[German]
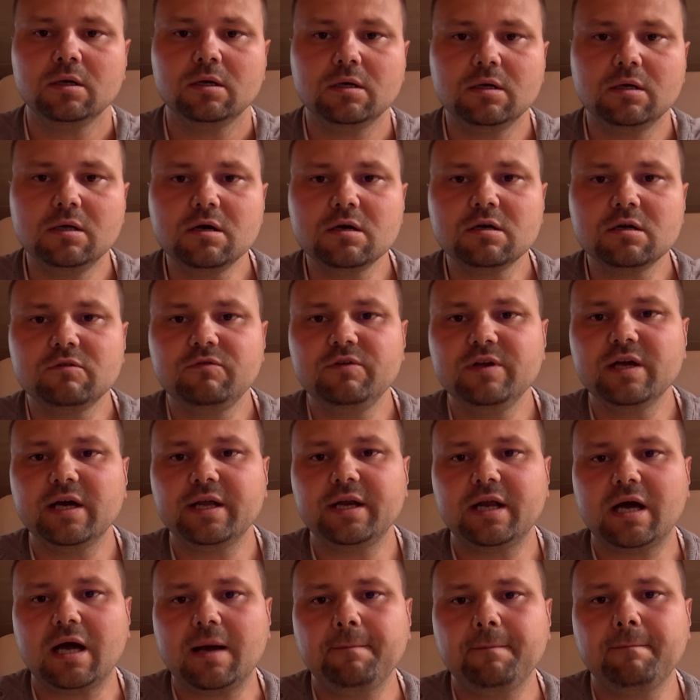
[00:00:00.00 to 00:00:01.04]
irgendwie
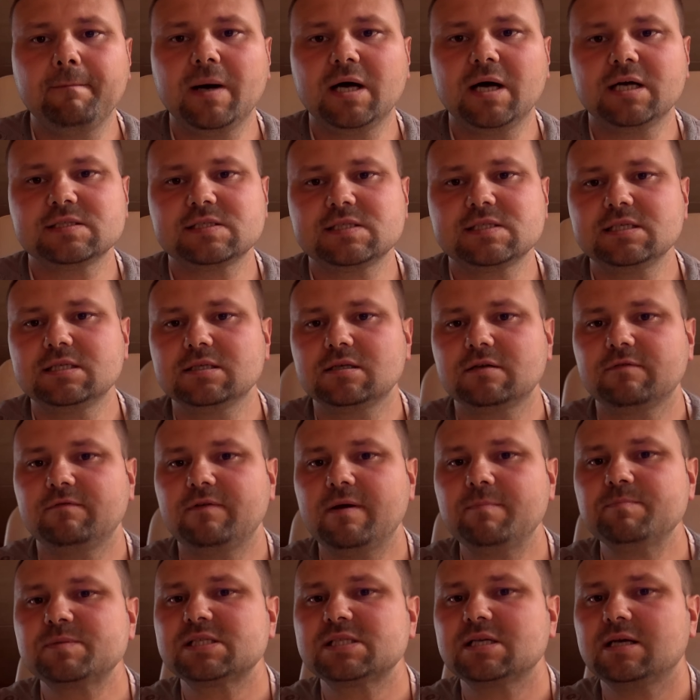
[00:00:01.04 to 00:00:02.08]
eine abmahnsichere
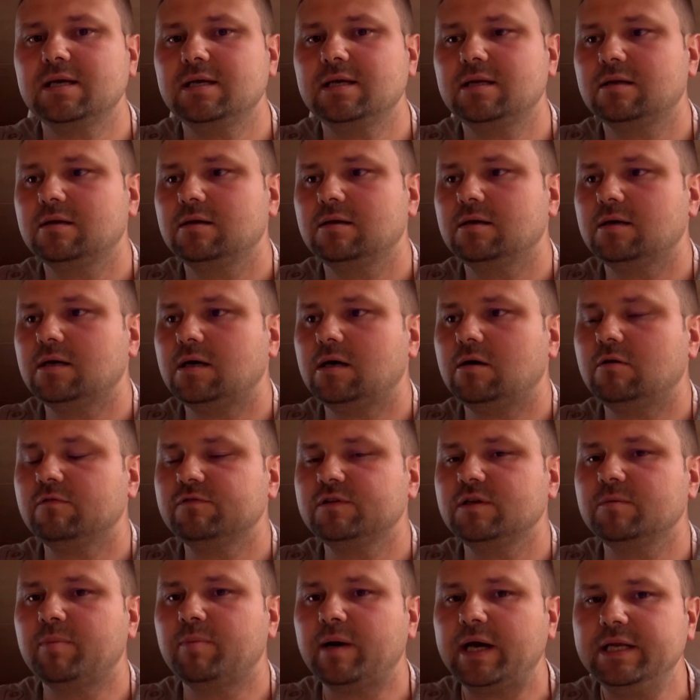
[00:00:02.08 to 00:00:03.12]
Webseite auf
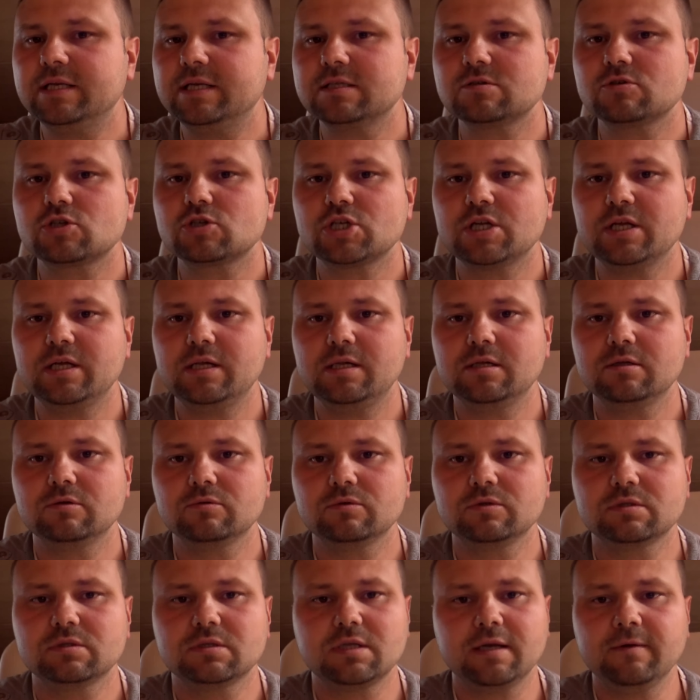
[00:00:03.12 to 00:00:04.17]
die Beine zu stellen
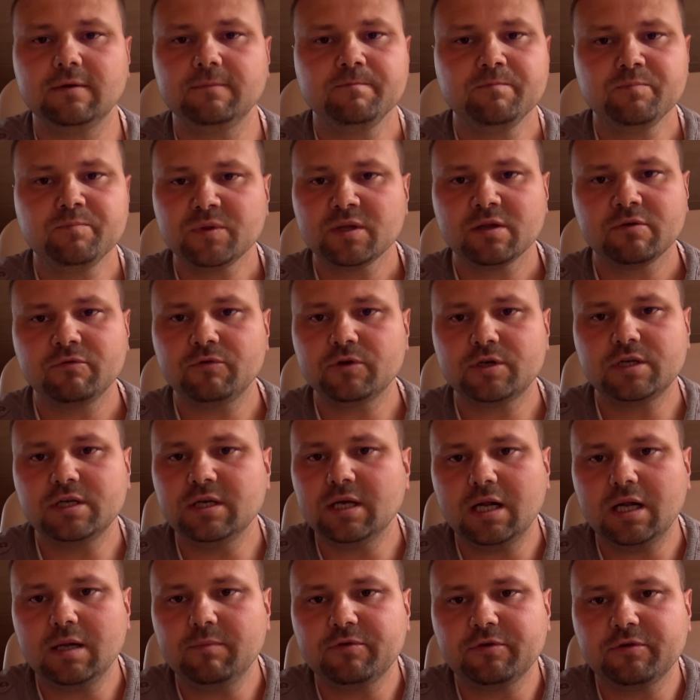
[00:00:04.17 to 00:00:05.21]
und dann wird
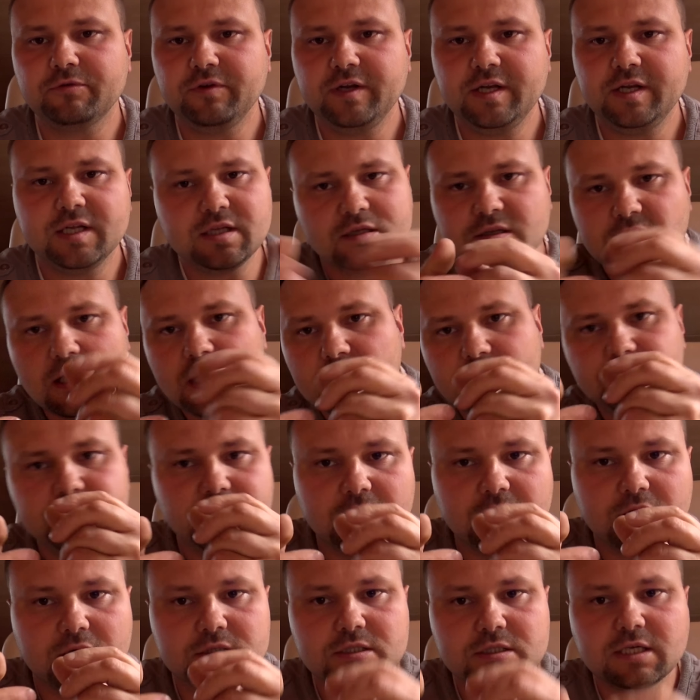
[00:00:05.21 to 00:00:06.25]
innerhalb von wenigen Tagen
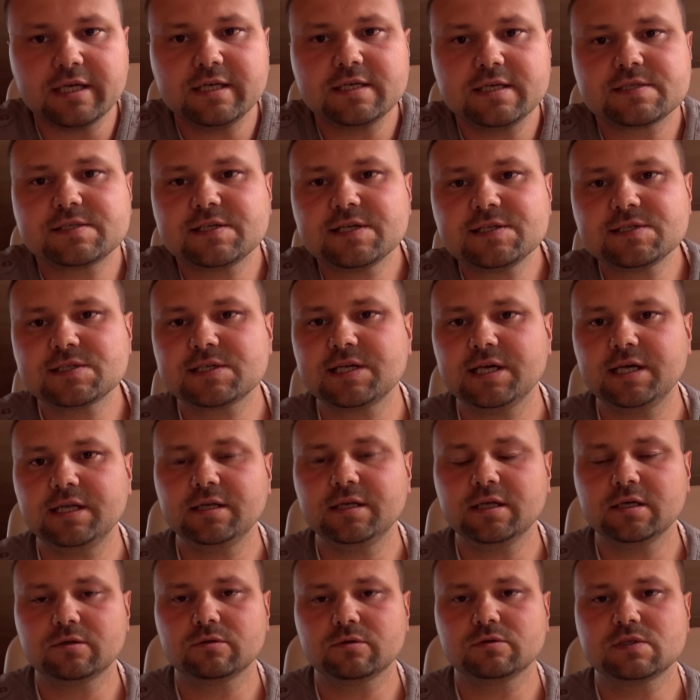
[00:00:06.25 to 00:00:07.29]
wieder irgendein Gesetz
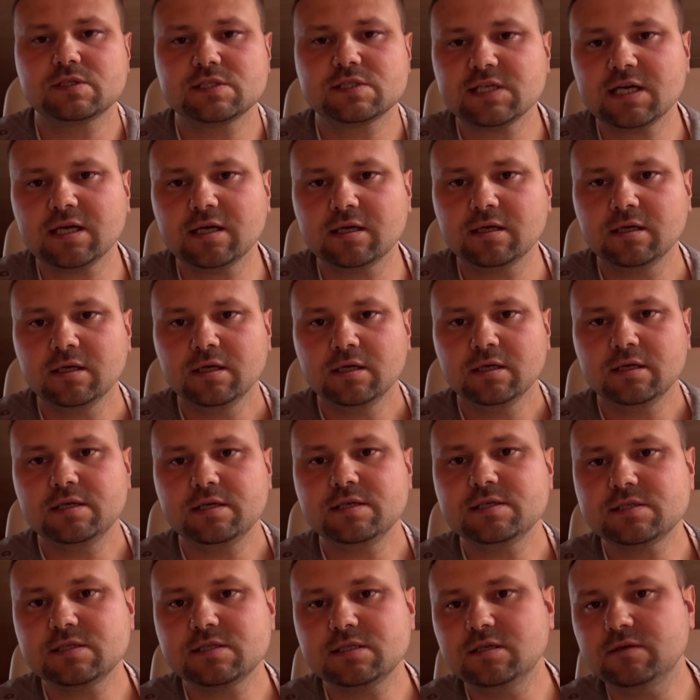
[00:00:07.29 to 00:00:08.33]
geändert und zack,
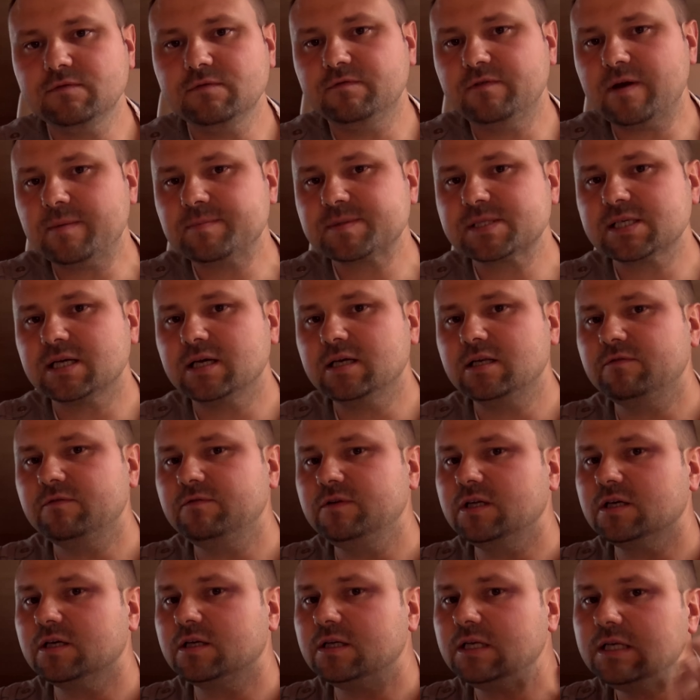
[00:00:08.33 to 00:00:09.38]
ist die Webseite
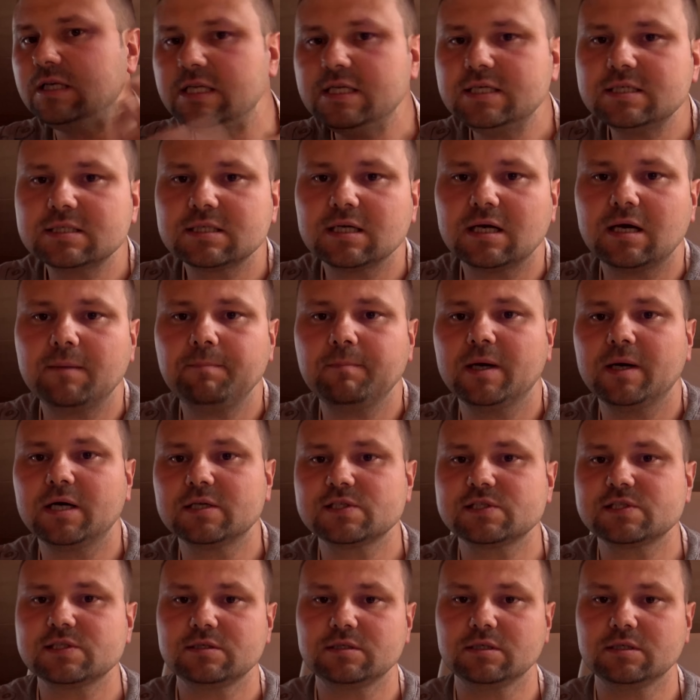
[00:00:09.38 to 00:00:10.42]
wieder nicht
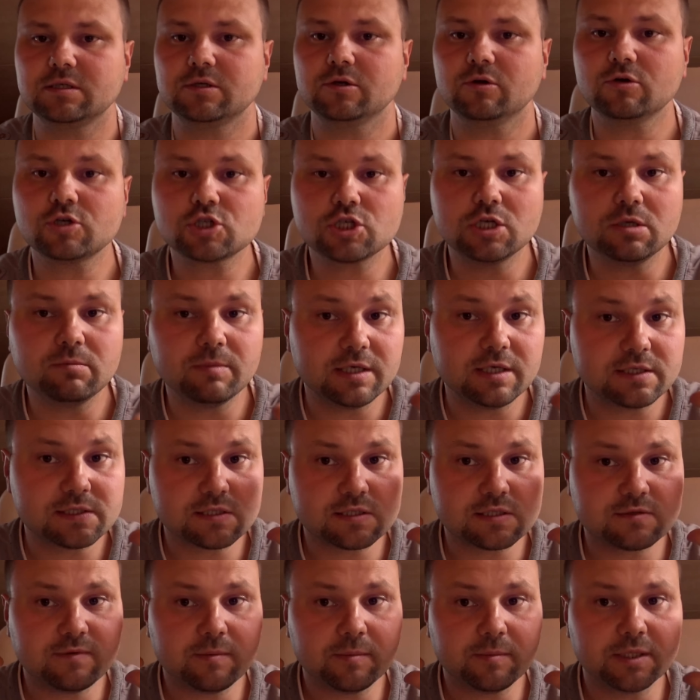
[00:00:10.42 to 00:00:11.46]
abmahnsicher. Noch schlimmer ist
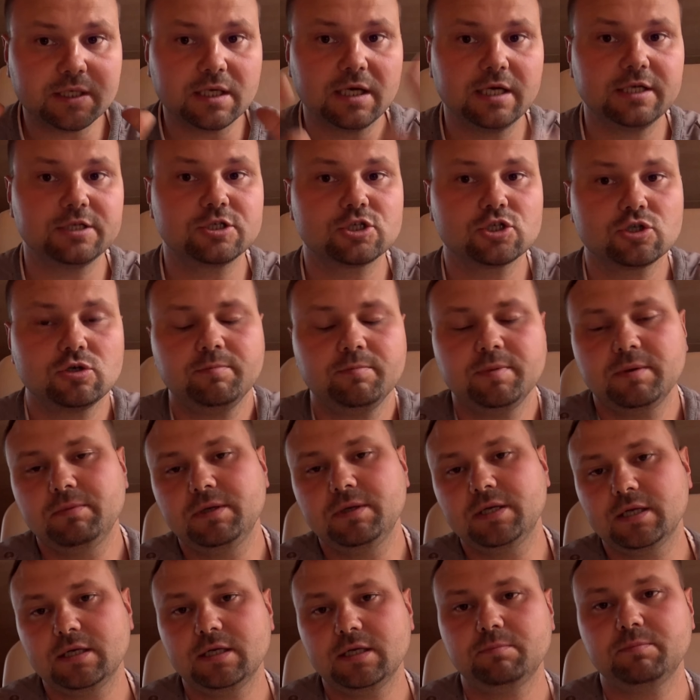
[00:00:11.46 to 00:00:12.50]
es, wenn man ja einen Shop im
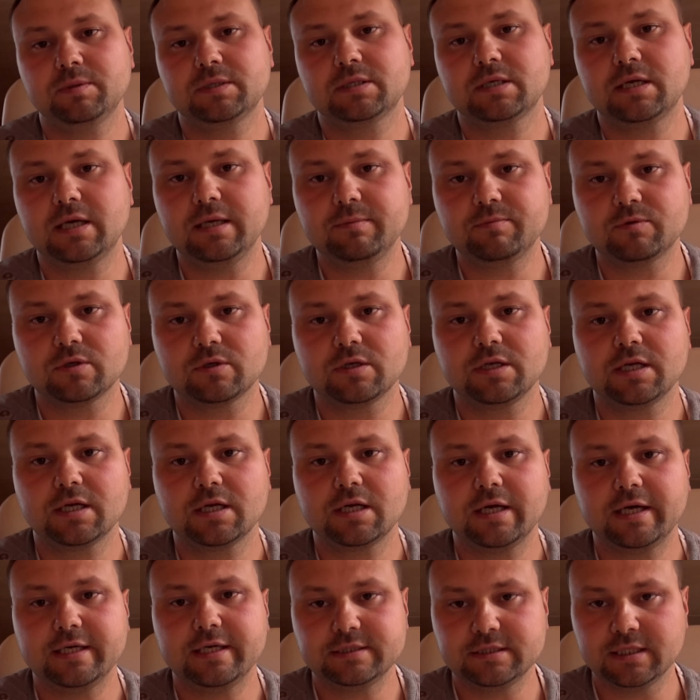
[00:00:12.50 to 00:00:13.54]
Internet betreibt oder
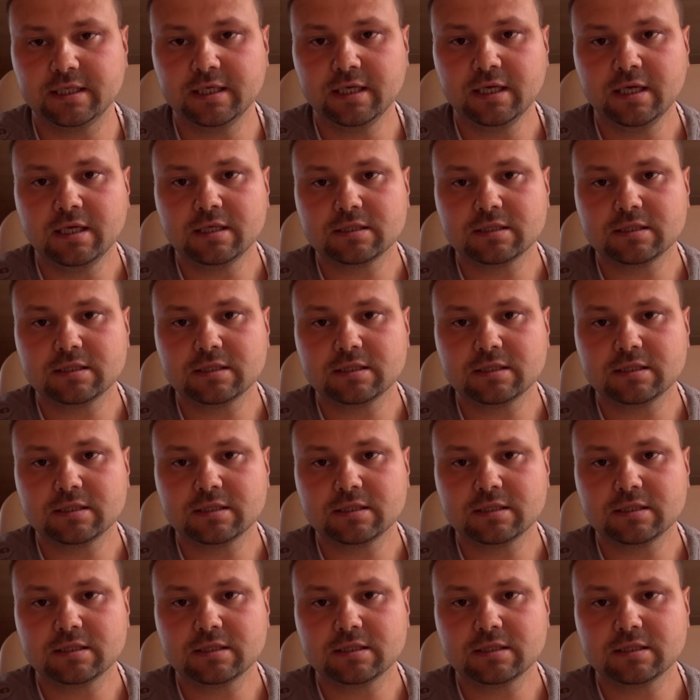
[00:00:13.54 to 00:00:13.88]
dergleichen.